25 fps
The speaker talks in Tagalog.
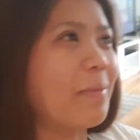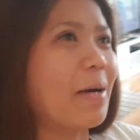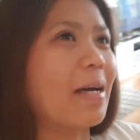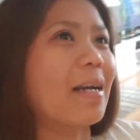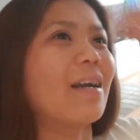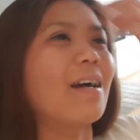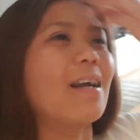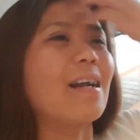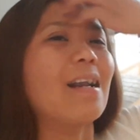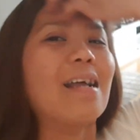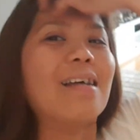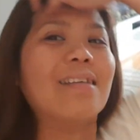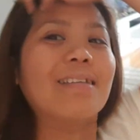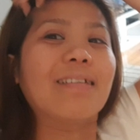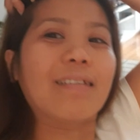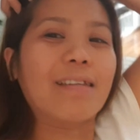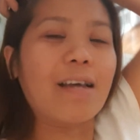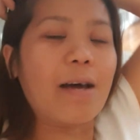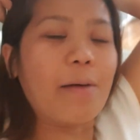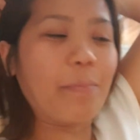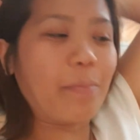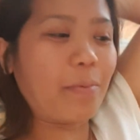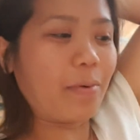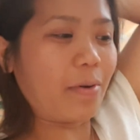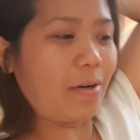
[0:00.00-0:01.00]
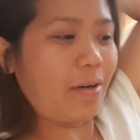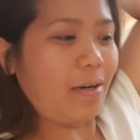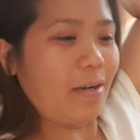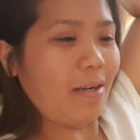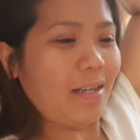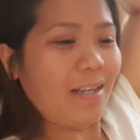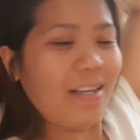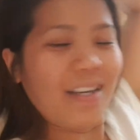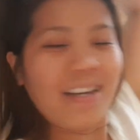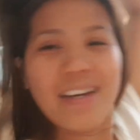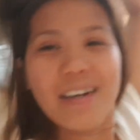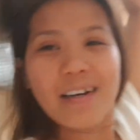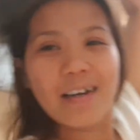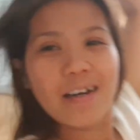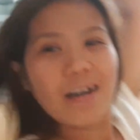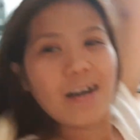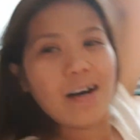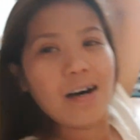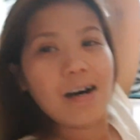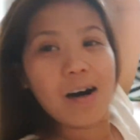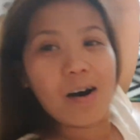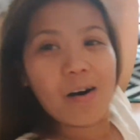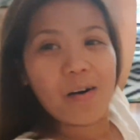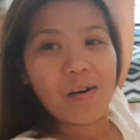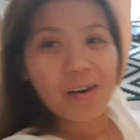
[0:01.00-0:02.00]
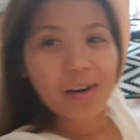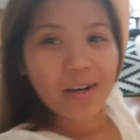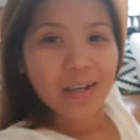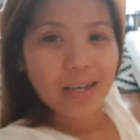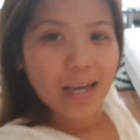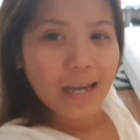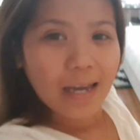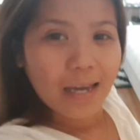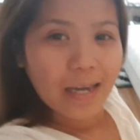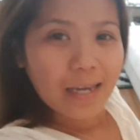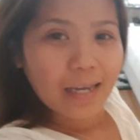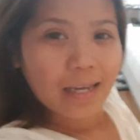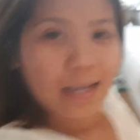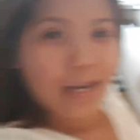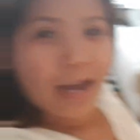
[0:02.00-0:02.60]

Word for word: parang last supper. Okay,